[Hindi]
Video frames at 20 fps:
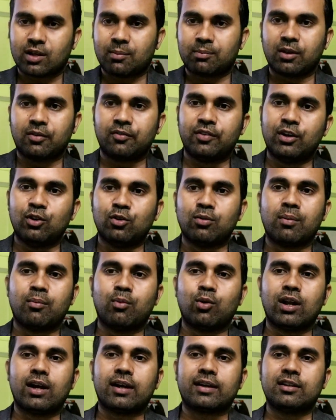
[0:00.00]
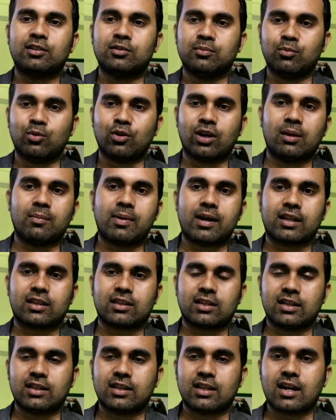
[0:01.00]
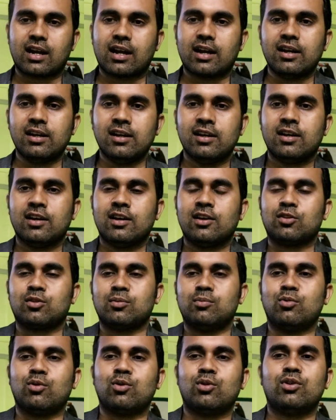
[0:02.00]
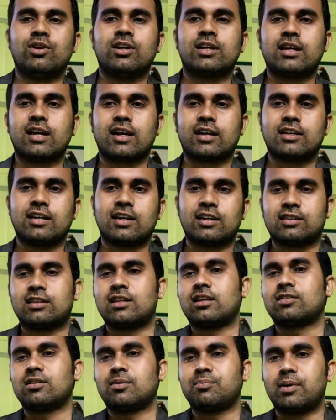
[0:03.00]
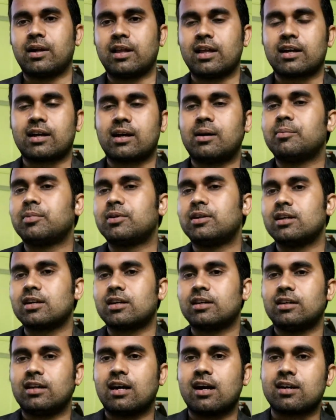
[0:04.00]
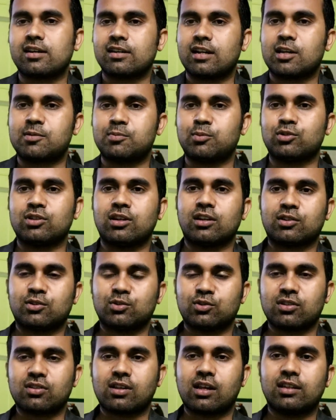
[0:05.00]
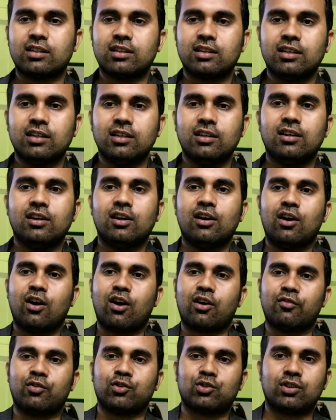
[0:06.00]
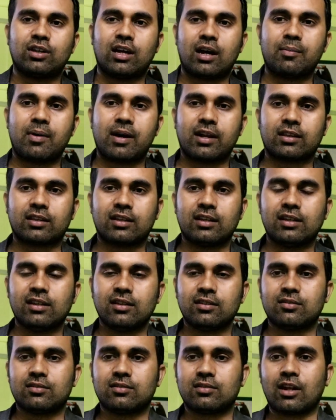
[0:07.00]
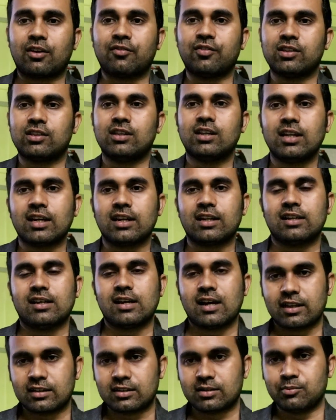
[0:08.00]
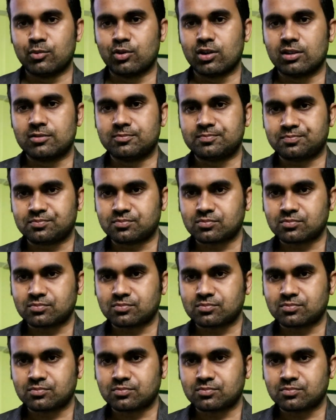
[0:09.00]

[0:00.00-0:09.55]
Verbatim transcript: उनने वीडियो में बोला कि जो मुग़ल भारत के अंदर आए तो मुग़लों ने क्या किया इतना बढ़िया काम किया कि यहाँ की राजपूत लड़कियों से शादी की और वो तो यहाँ भारत के लिए सर्विस देने के लिए आए थे मुग़ल